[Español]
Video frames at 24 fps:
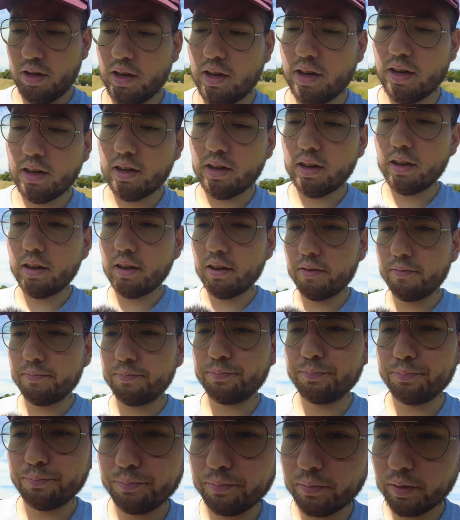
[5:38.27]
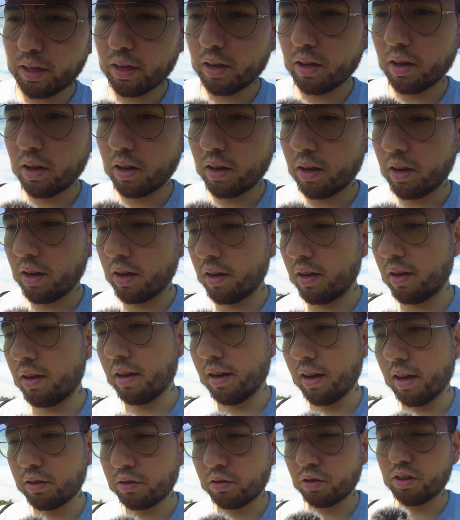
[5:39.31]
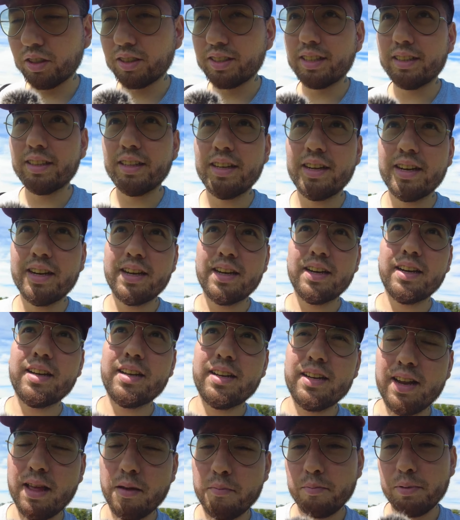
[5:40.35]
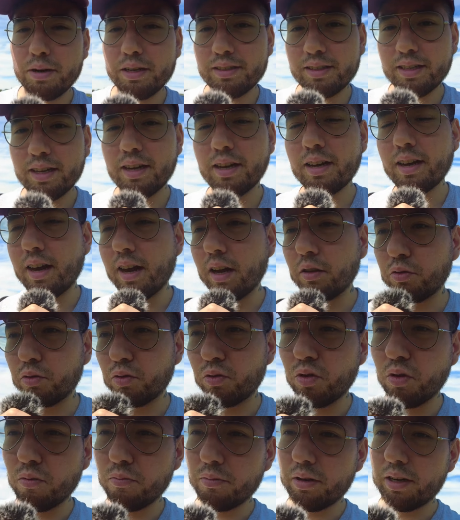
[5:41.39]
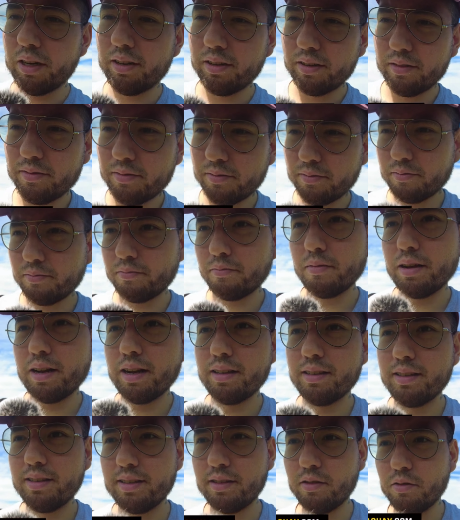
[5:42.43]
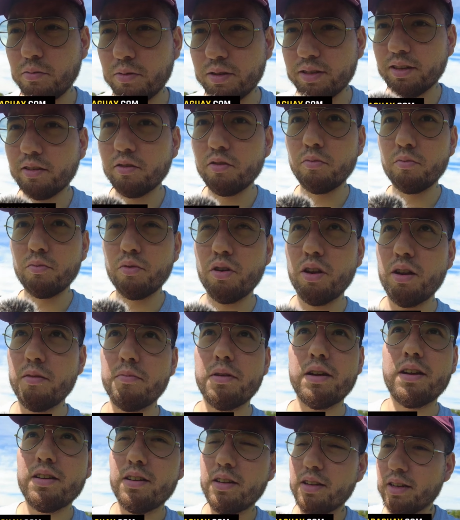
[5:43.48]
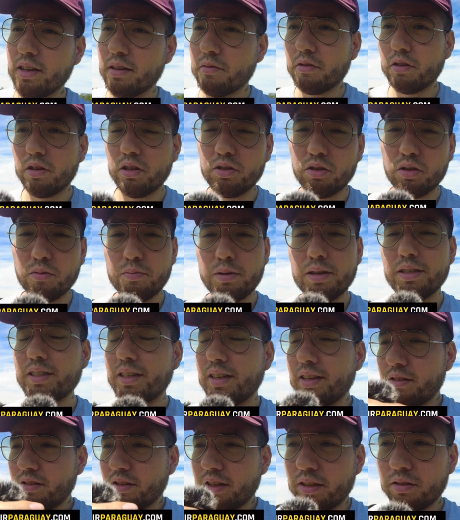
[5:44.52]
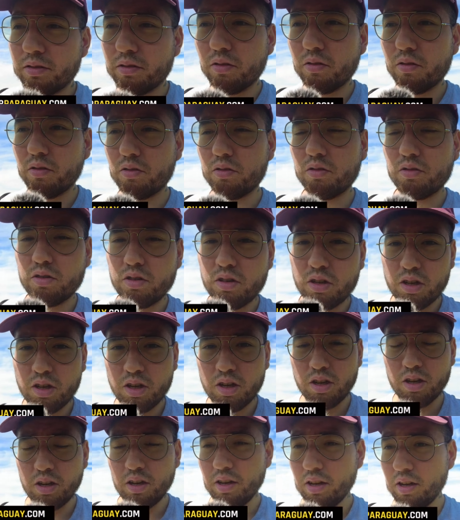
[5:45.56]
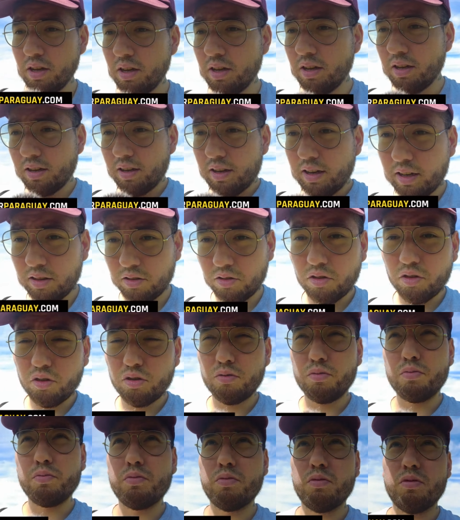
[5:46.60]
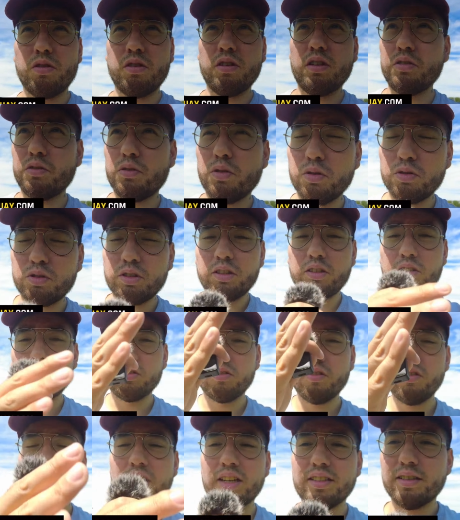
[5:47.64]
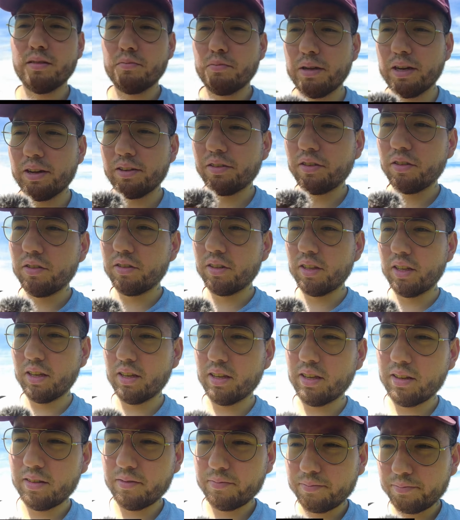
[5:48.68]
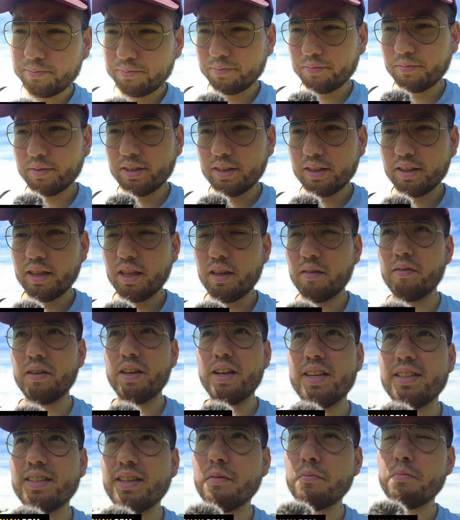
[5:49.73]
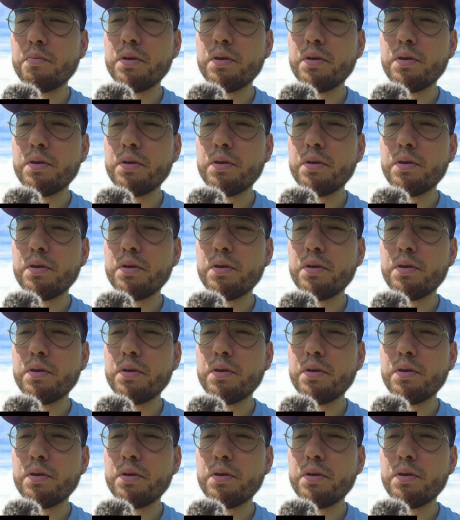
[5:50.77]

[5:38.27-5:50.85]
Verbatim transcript: eh, las cosas que tenga la empresa a tu nombre. ¿Vale? Si es que hubiese algún problema. Que bueno, esto pasa creo que en todos en todos, en todos sitios, ¿no? La separación de, de bienes de